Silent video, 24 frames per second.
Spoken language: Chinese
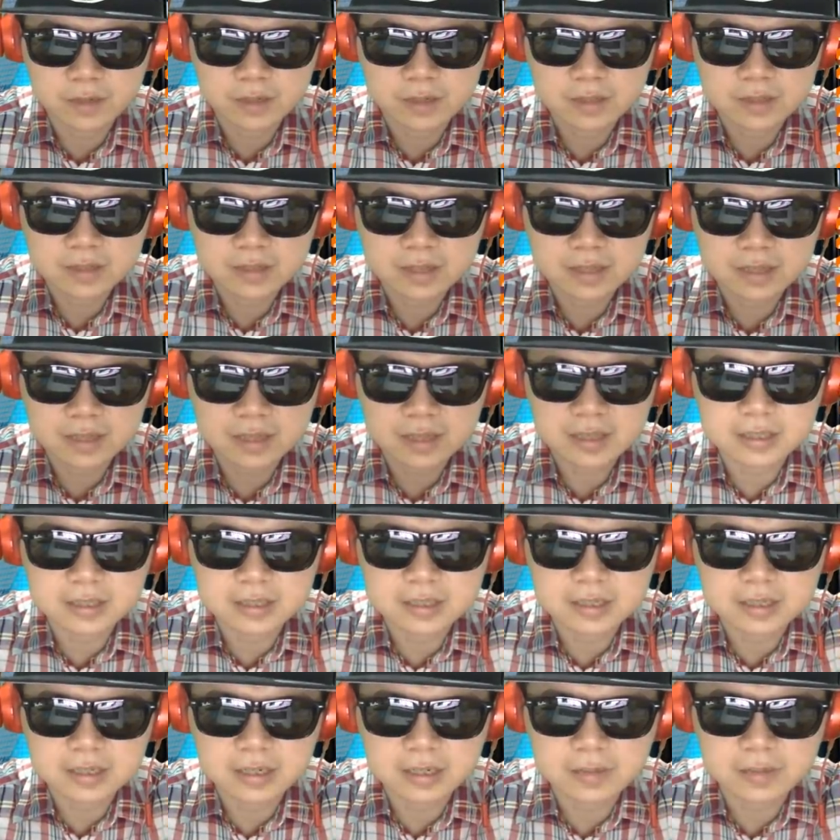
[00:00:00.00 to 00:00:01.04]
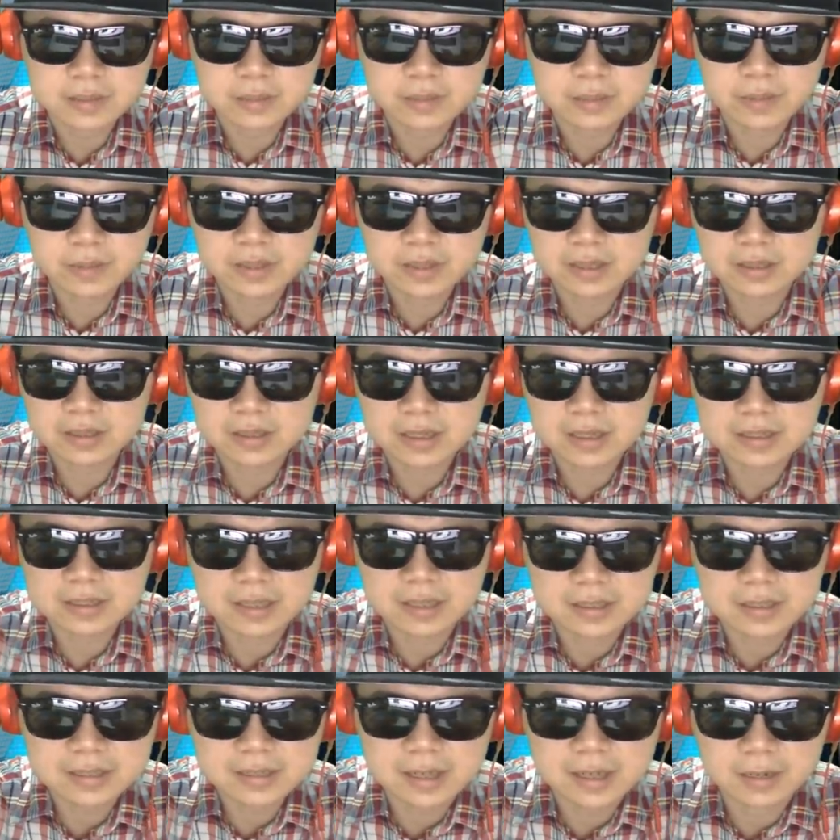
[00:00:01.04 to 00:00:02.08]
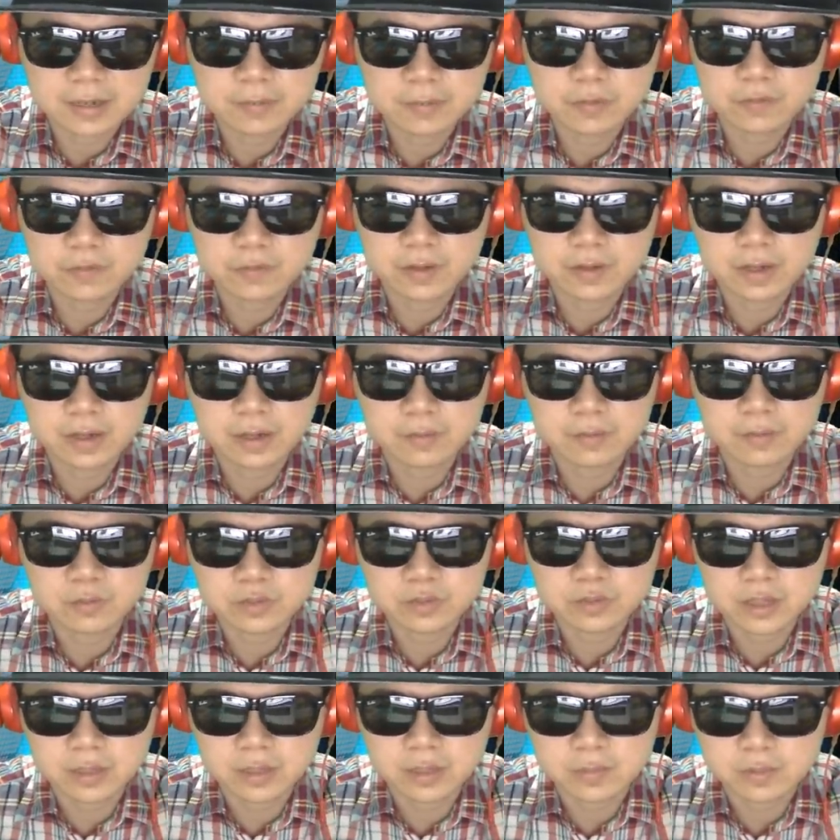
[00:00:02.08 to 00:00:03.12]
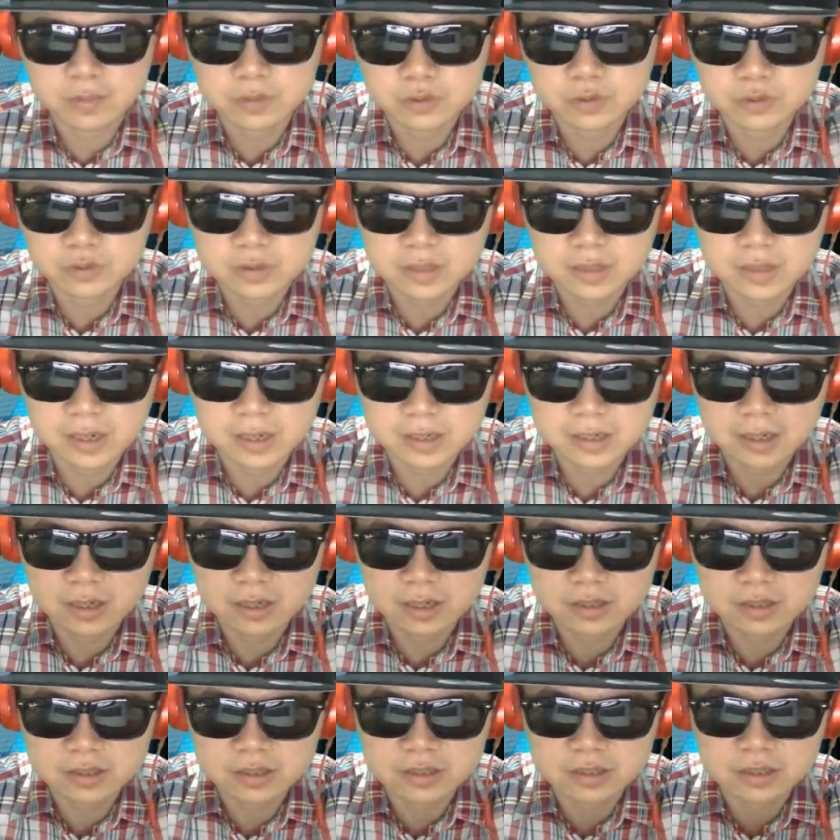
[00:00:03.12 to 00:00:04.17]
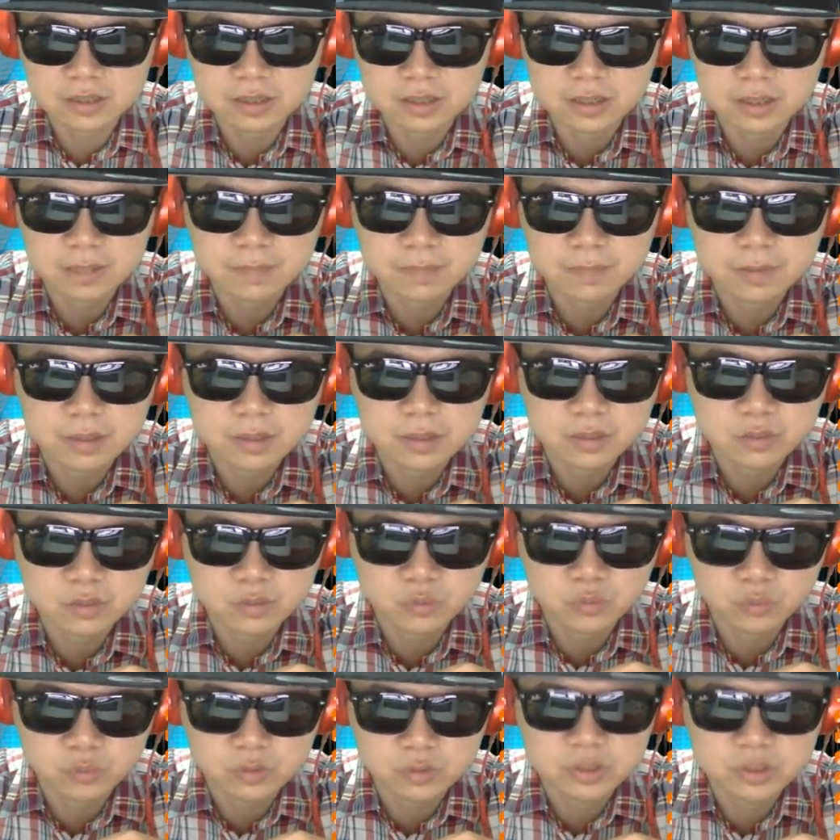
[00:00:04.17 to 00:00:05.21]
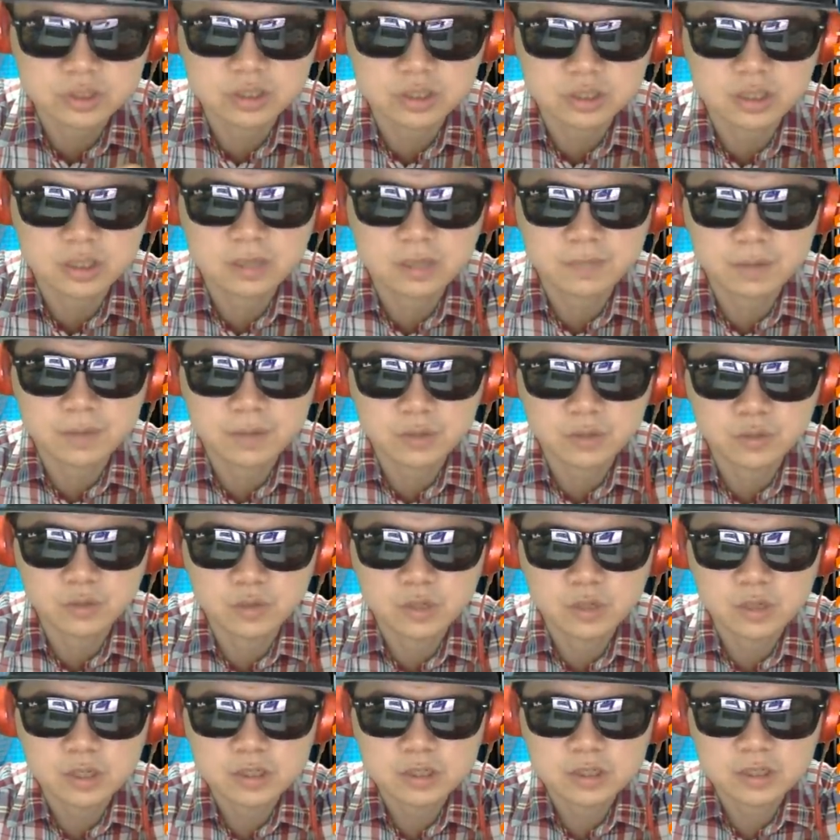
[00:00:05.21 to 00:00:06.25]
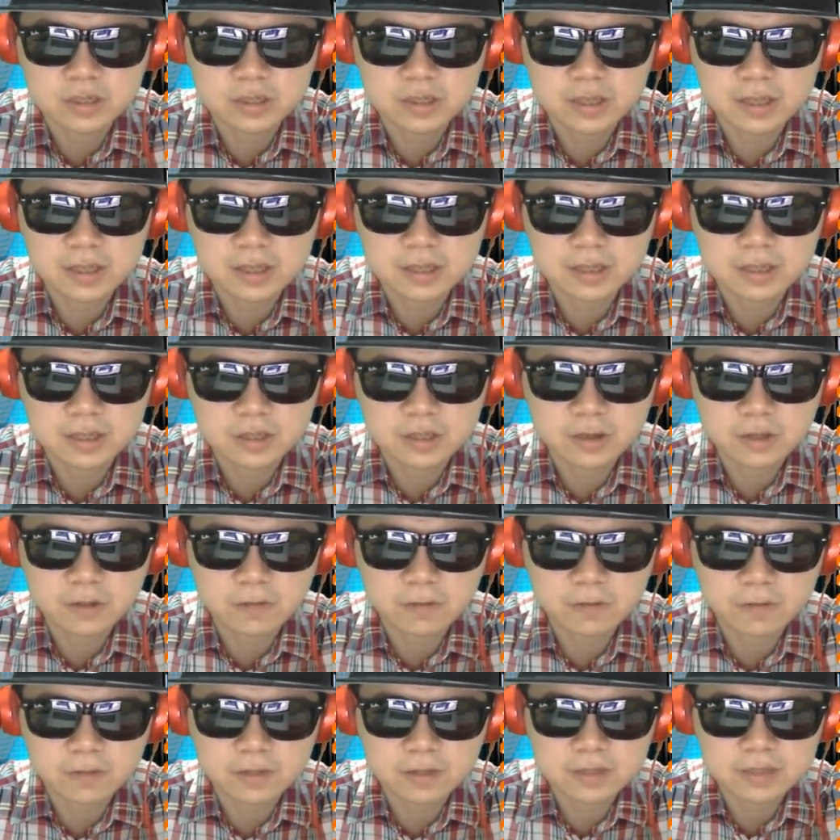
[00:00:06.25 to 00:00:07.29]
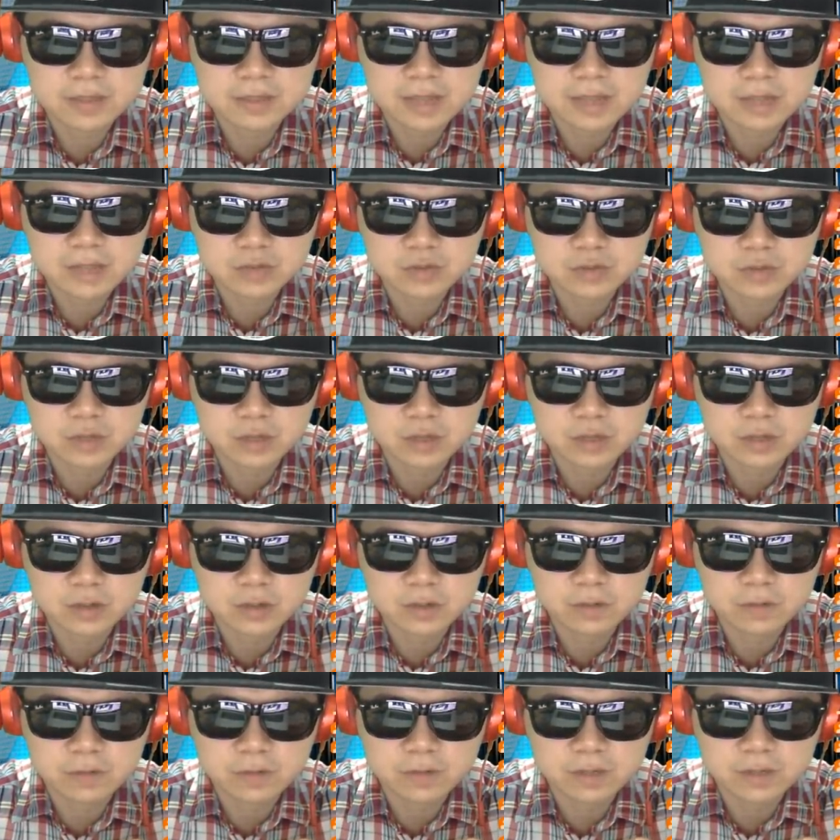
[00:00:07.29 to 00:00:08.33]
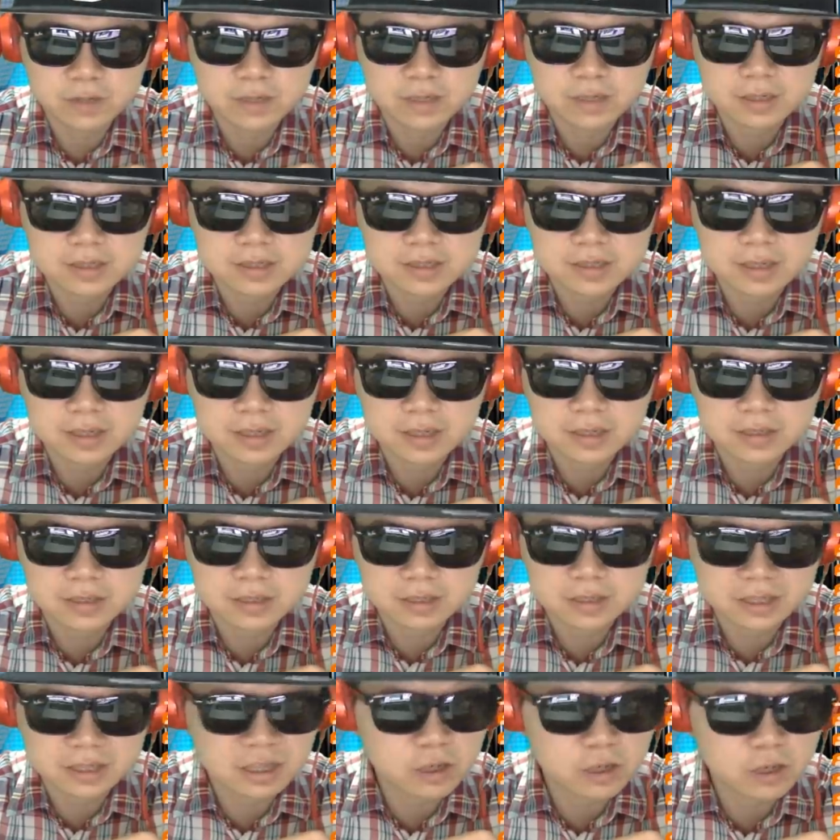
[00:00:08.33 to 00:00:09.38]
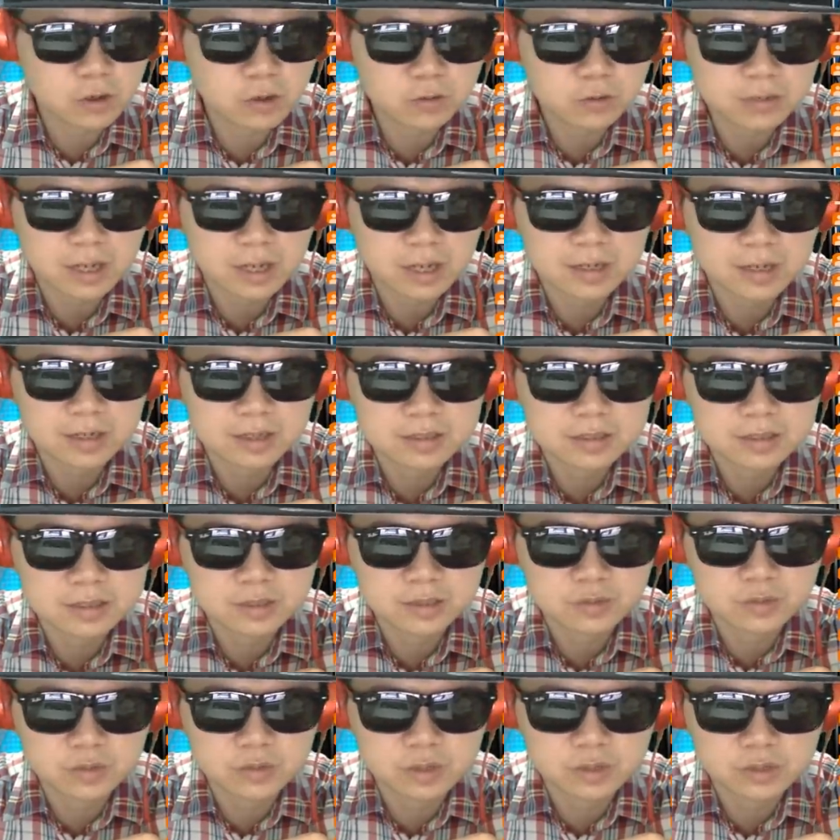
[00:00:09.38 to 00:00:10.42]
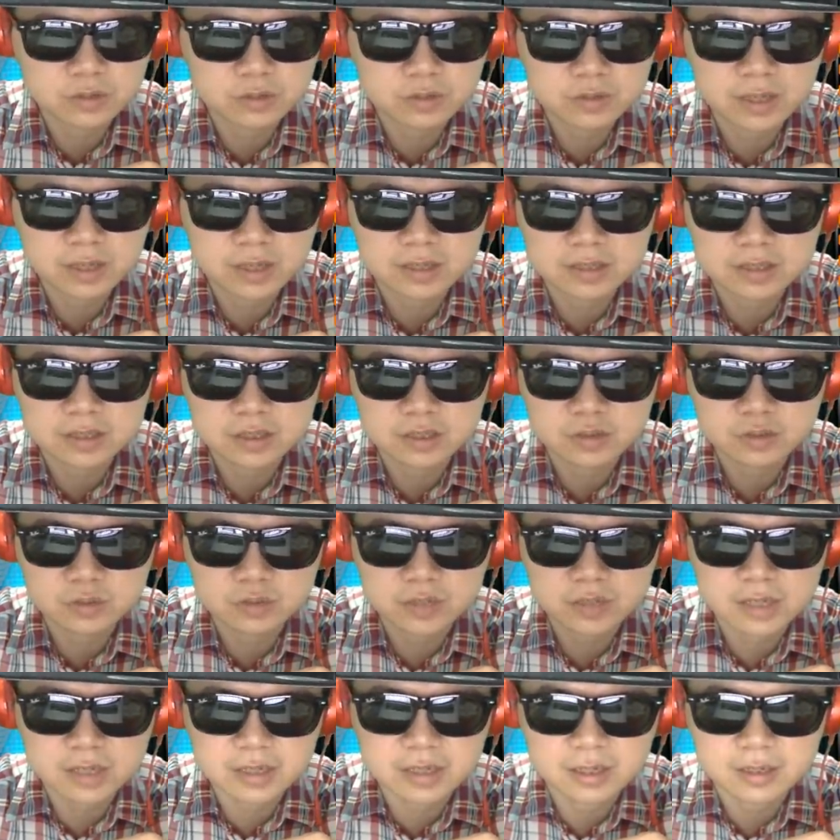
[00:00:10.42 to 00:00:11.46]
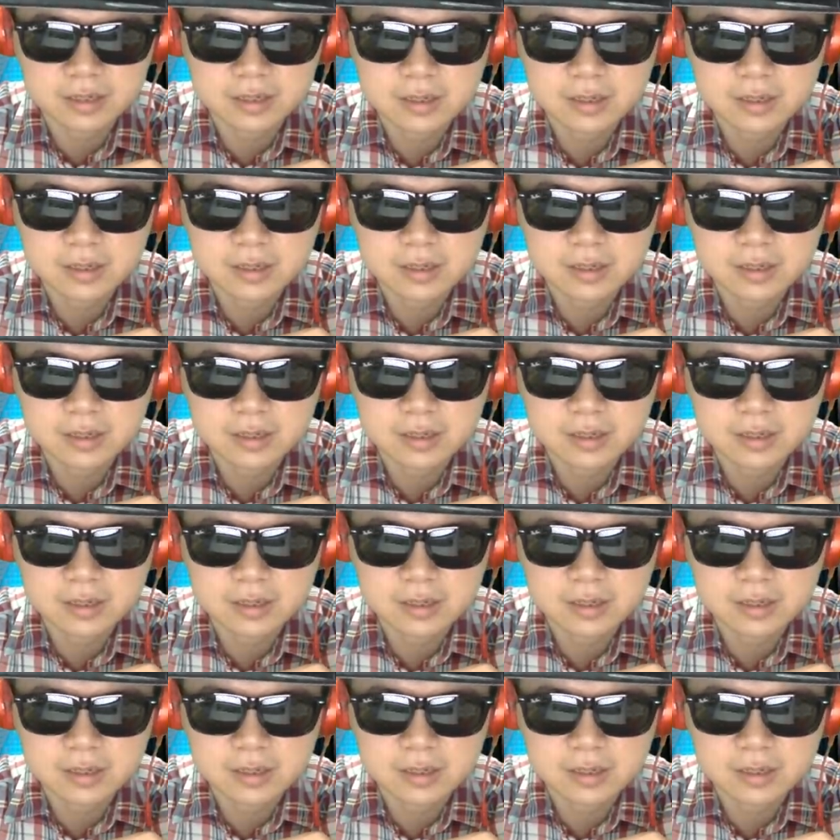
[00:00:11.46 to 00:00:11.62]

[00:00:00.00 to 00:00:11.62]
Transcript: 张燕怡整个是被定在前场的部分。那目前的比数是来到了十一比五，十一比五，小戴以六分的差距呢，六分的领先呢，这个扣打呢进入了中场技术暂停。